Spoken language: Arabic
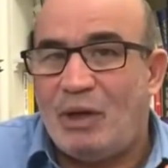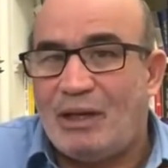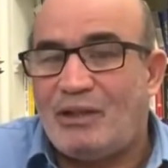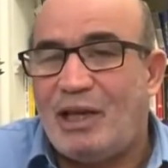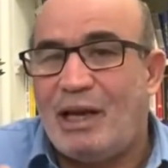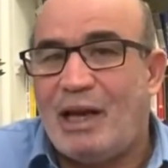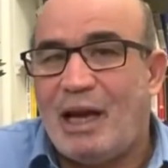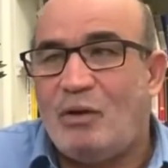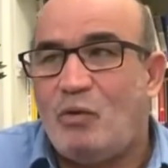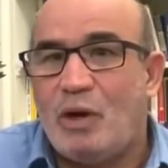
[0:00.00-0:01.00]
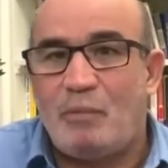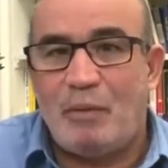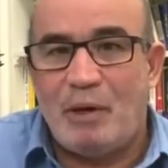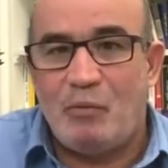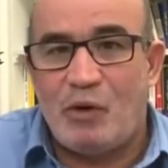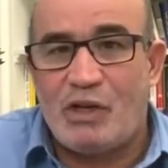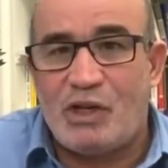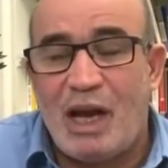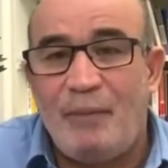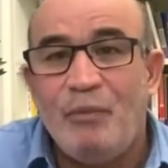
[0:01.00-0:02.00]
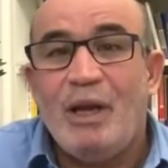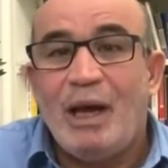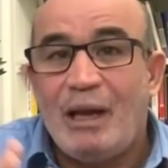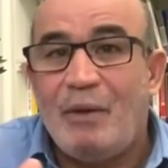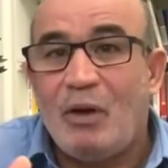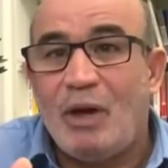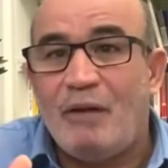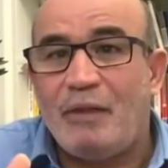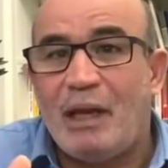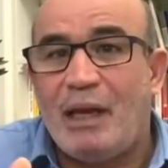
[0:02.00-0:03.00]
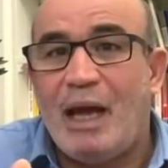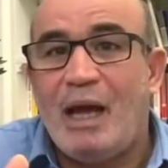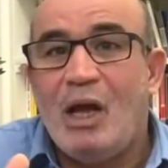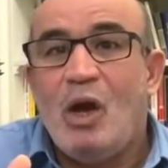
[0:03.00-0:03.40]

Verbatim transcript: والاغتيال الآن هو ربما المرشح لم يكن أفضل له